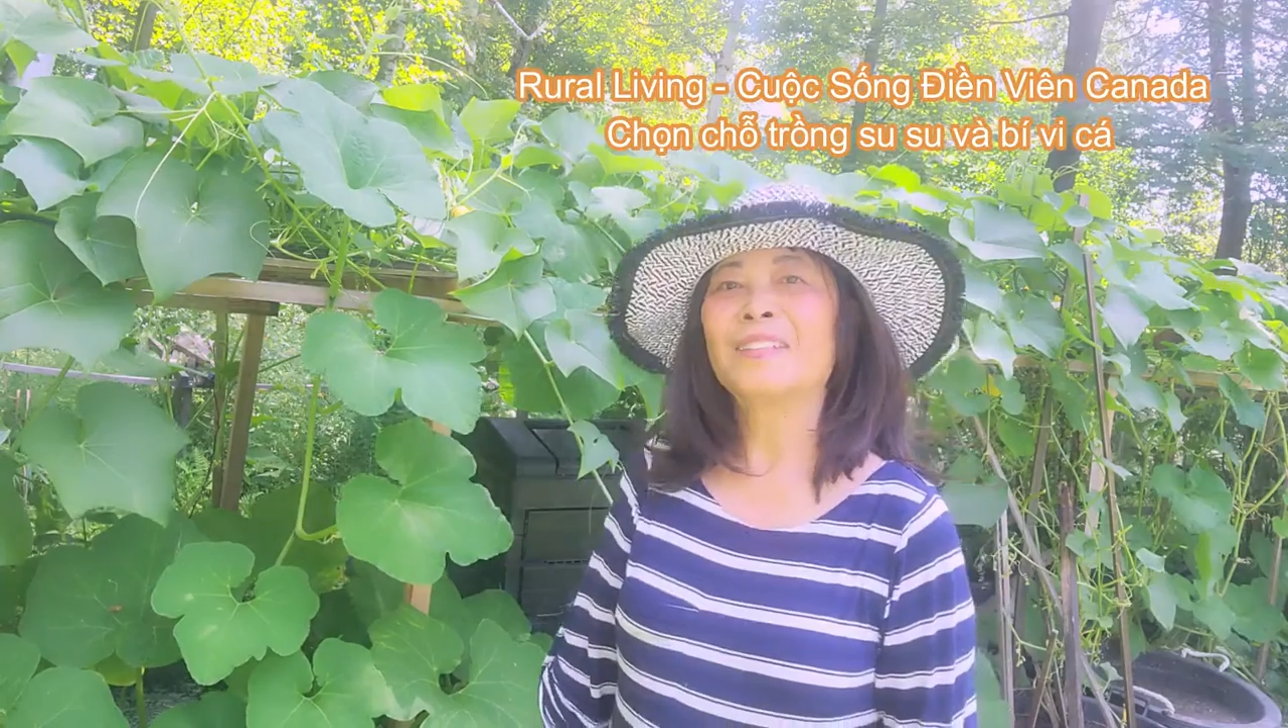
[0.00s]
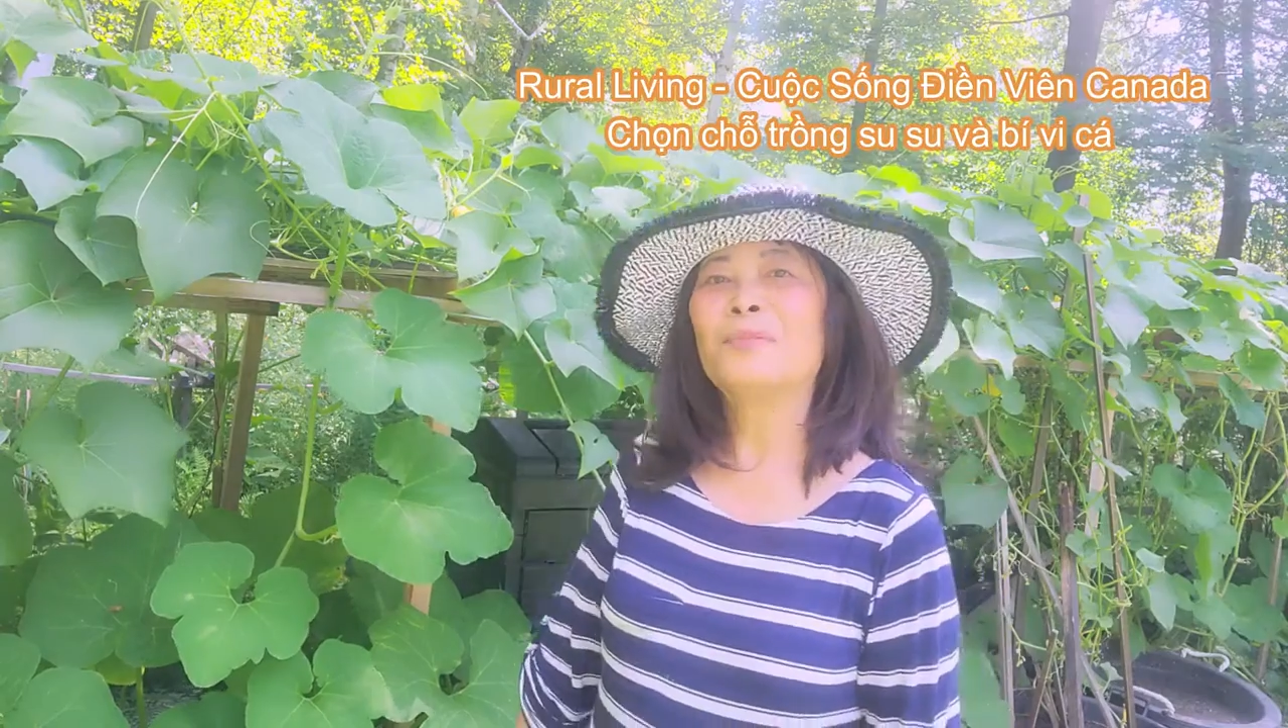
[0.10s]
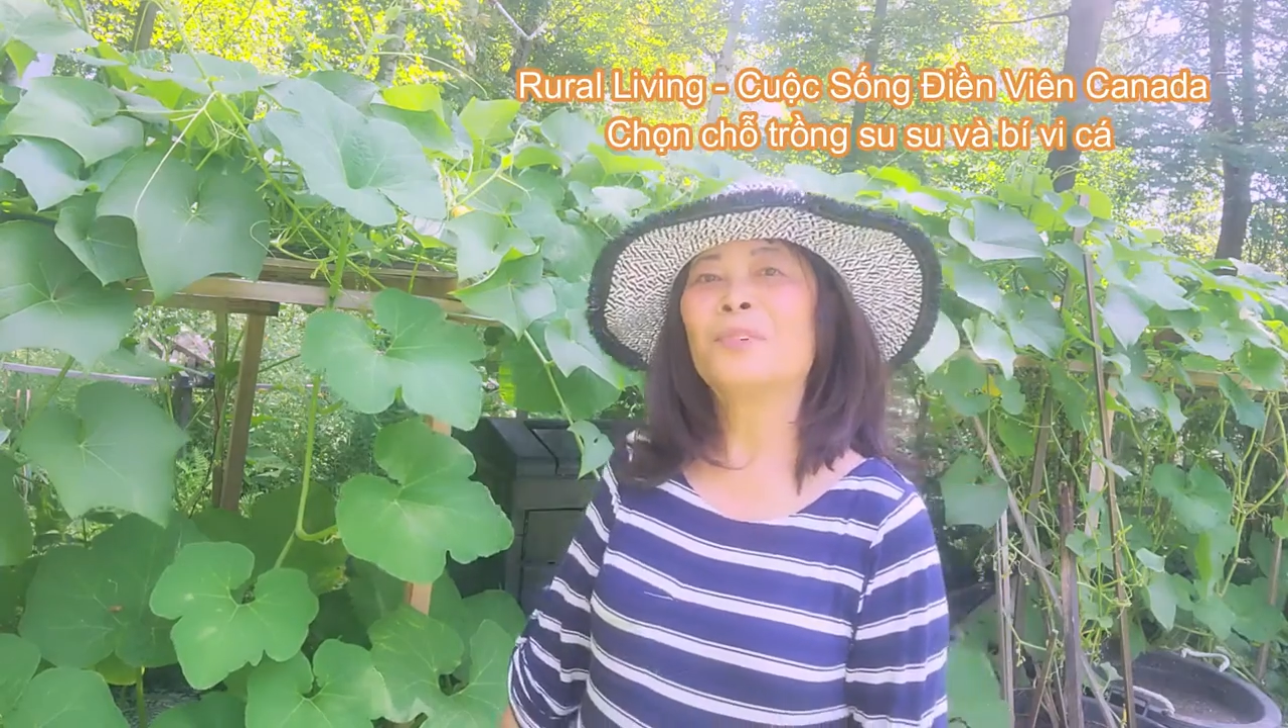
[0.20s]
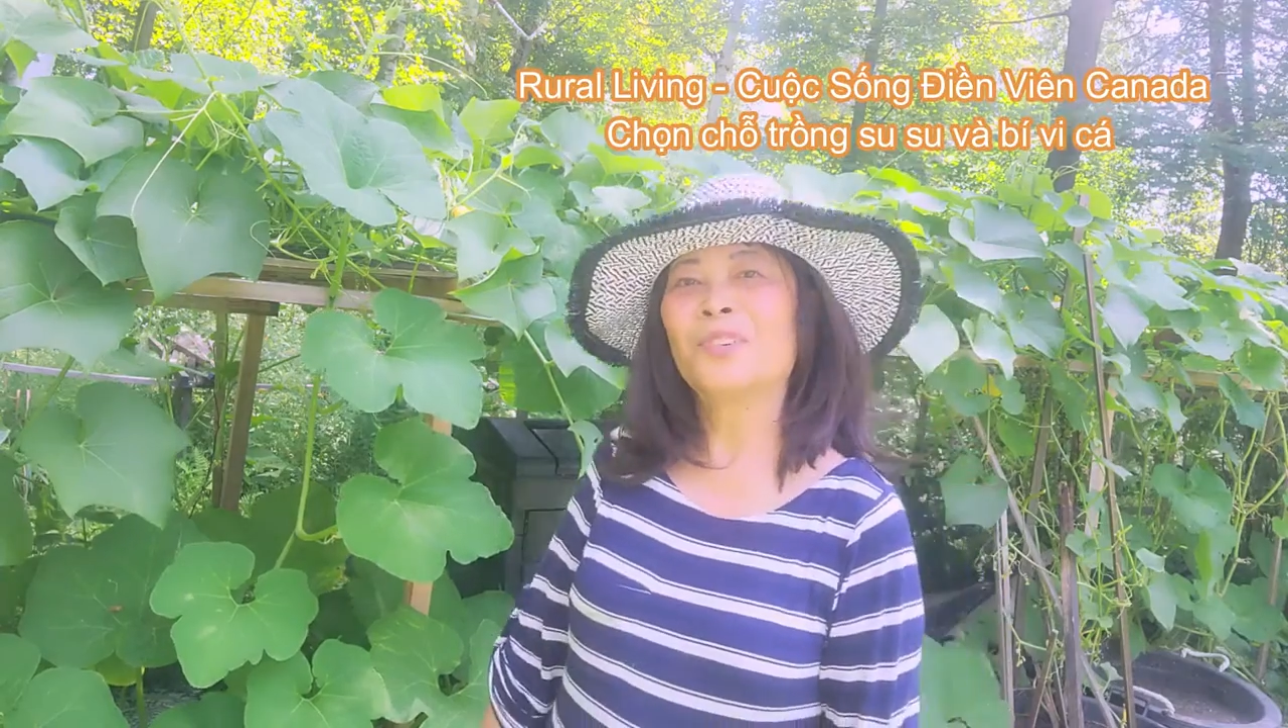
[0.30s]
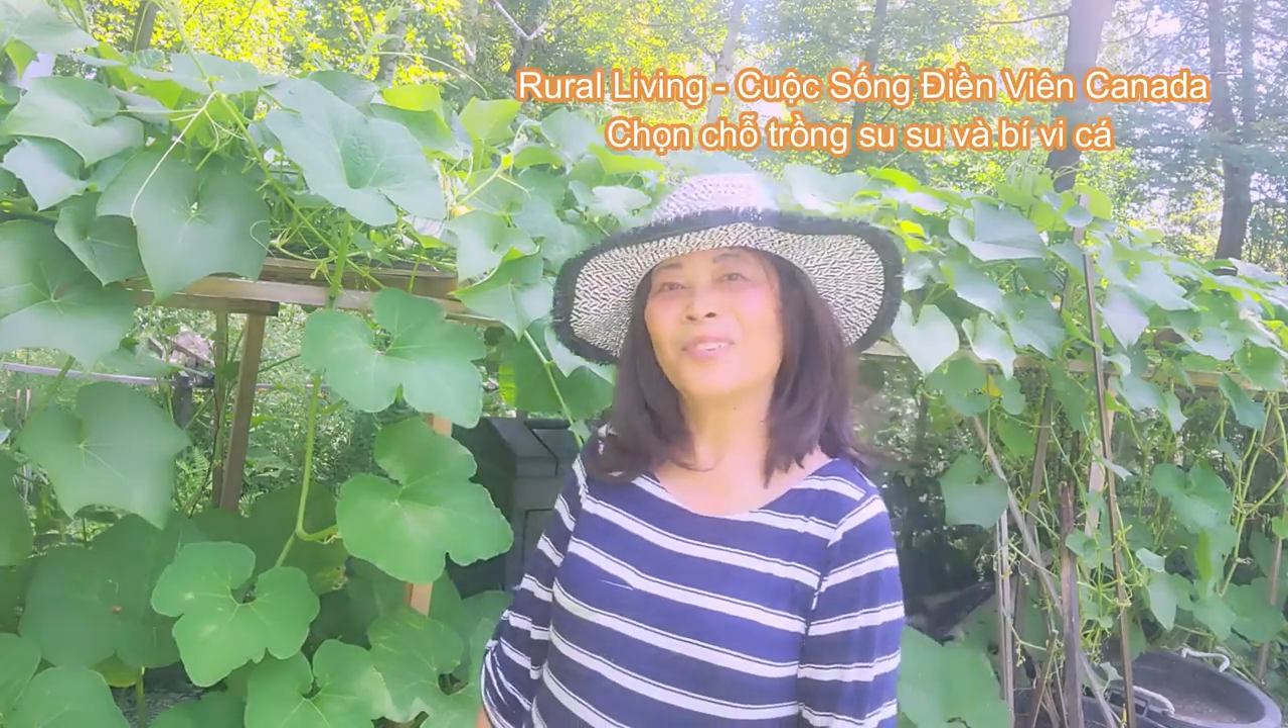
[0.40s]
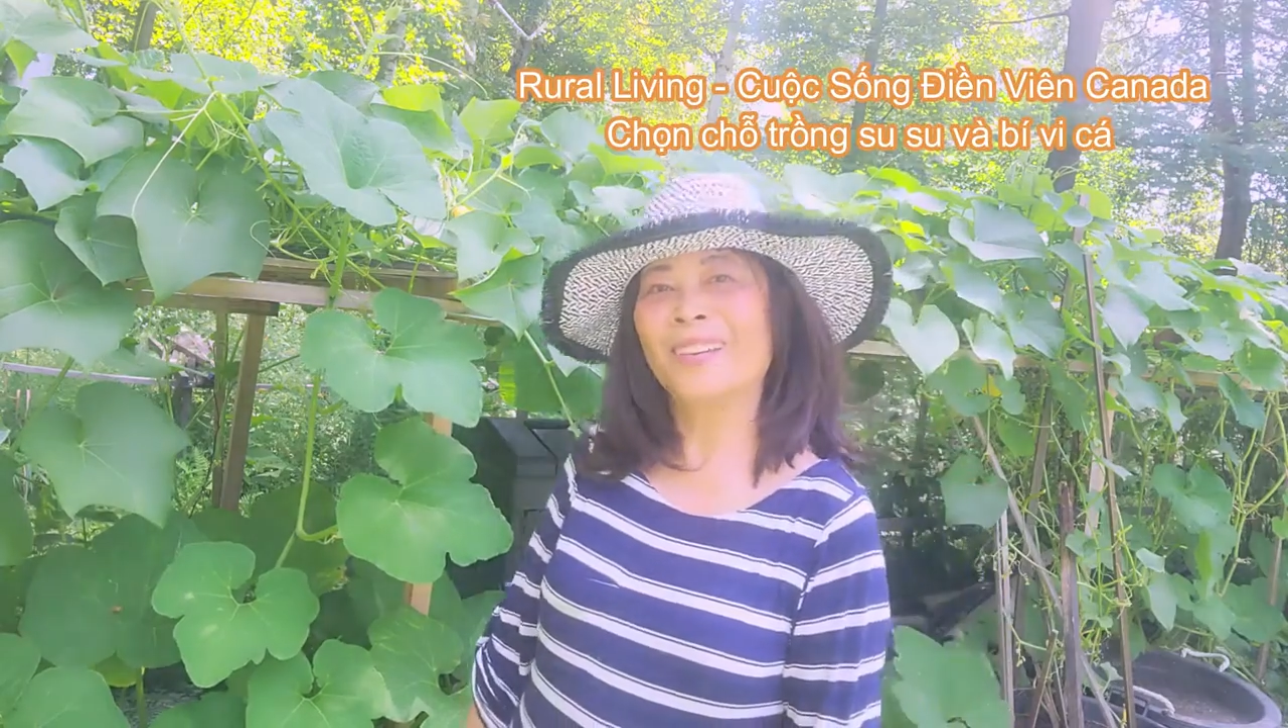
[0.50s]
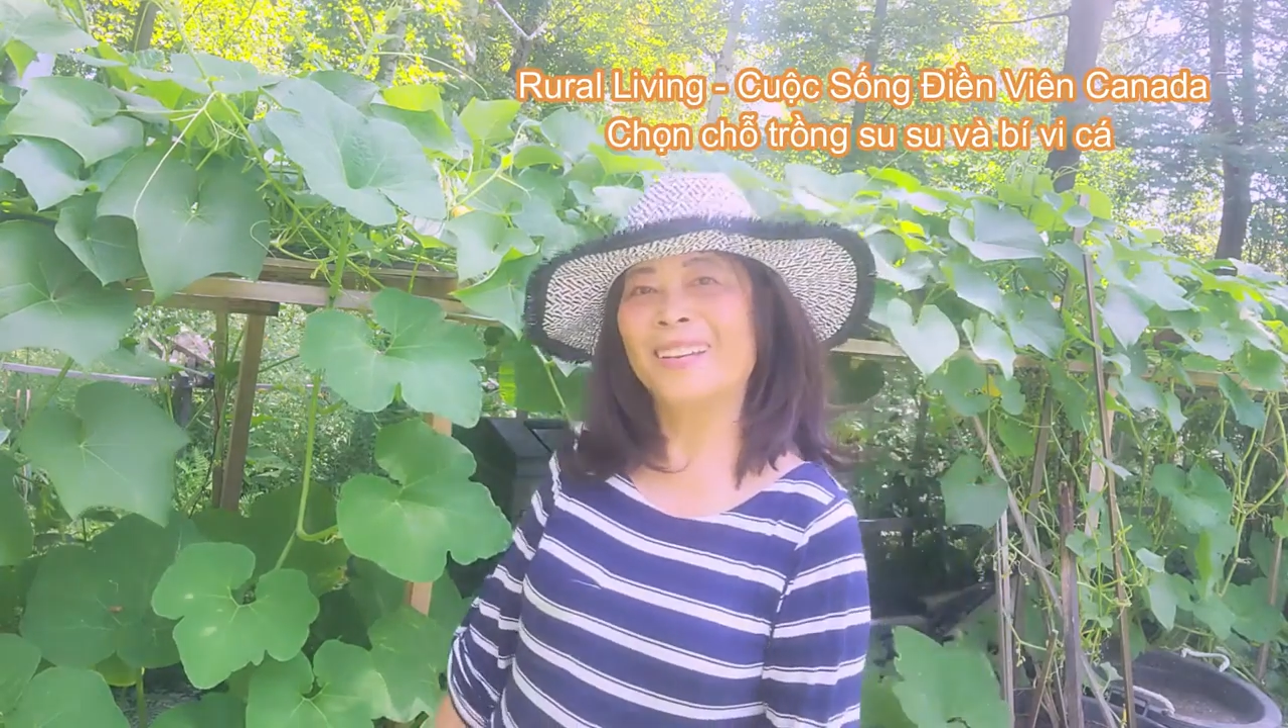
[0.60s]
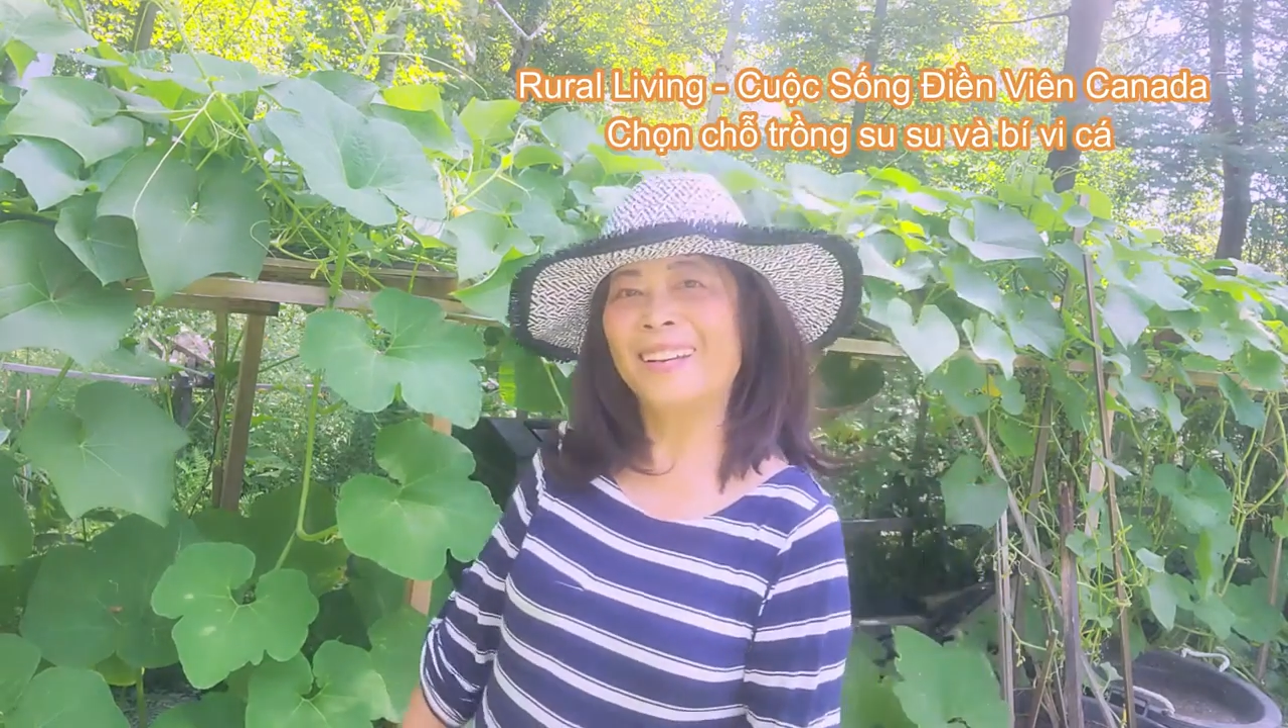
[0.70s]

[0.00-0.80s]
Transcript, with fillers: Chào mừng quý vị